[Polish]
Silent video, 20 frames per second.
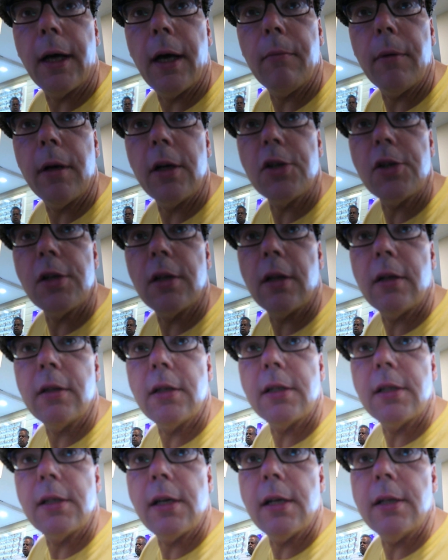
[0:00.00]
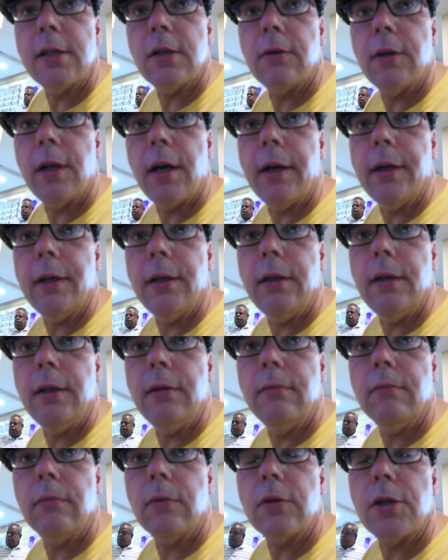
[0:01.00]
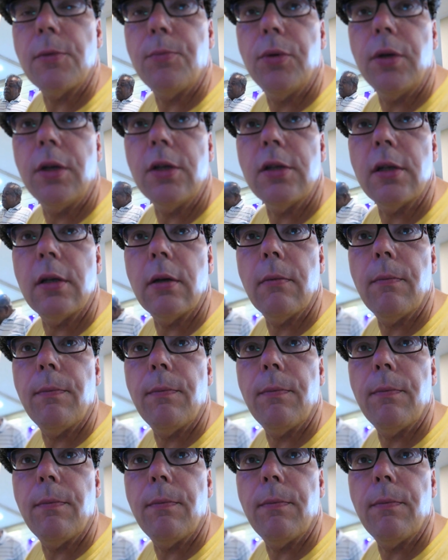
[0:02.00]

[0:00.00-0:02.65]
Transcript: ok, moje śniadanie zjedzone i może pójdę...